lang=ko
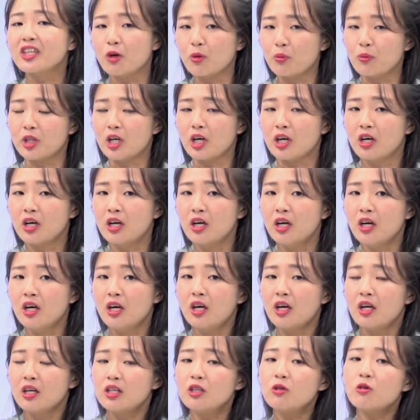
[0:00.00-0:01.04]
나옵니다.
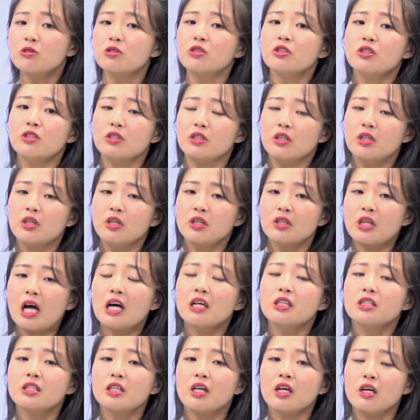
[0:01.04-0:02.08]
이것은
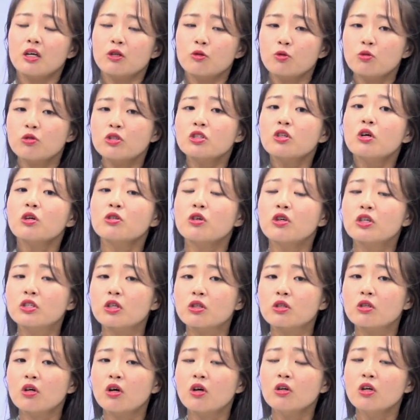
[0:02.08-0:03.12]
당시에 좀 흩어져
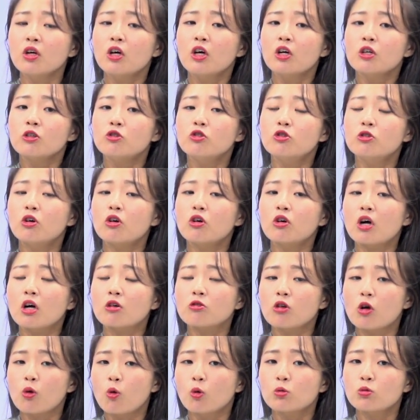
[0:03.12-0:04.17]
있었던 유럽
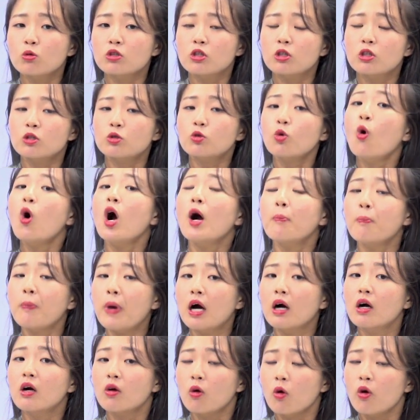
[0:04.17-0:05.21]
각국의 공동체를
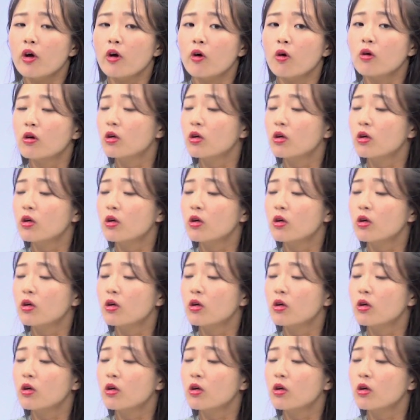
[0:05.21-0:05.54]
통합한 거예요.